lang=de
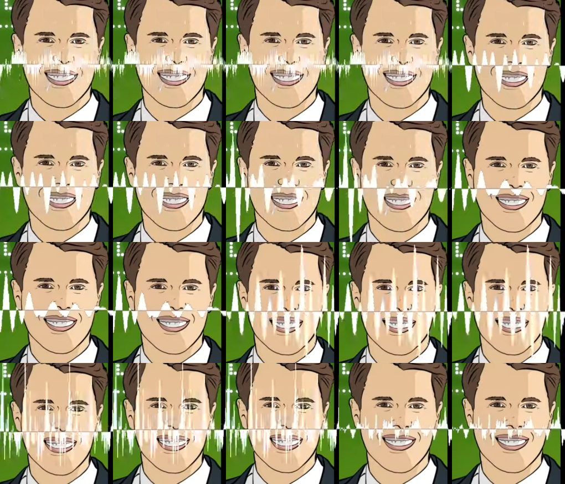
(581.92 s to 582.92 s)
auf dem
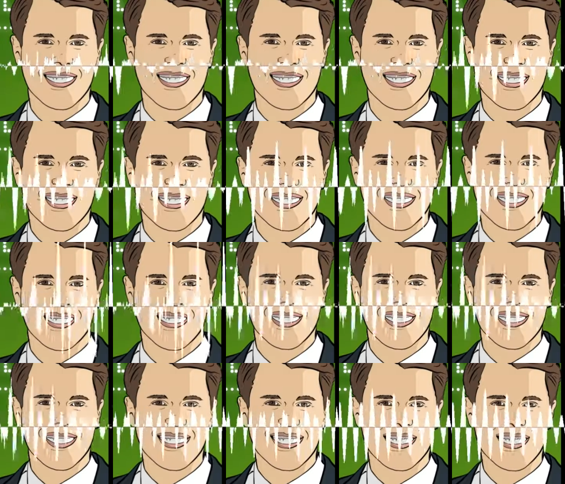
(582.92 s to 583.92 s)
Kreditmarkt oder krieg eine
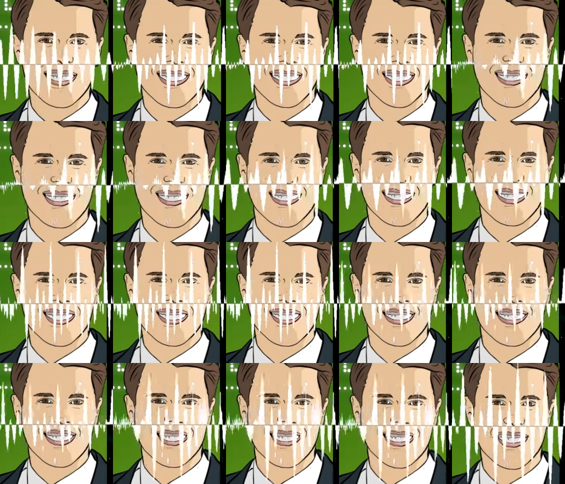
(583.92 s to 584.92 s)
Förderung oder krieg eine
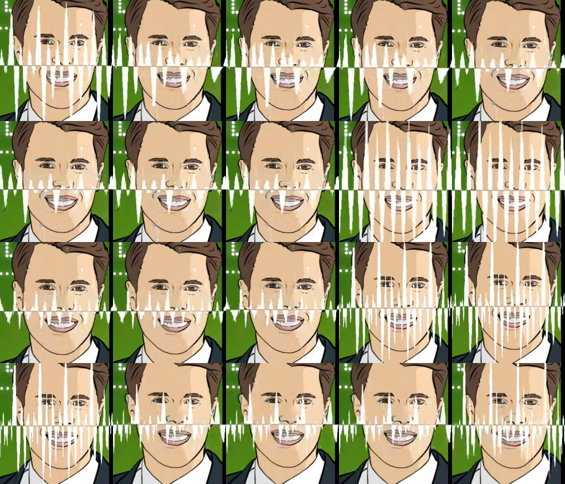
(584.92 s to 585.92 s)
Förderung der LBBW
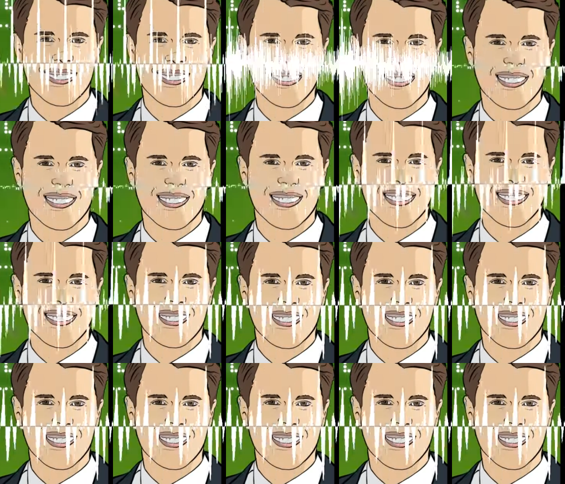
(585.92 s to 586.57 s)
oder was äh,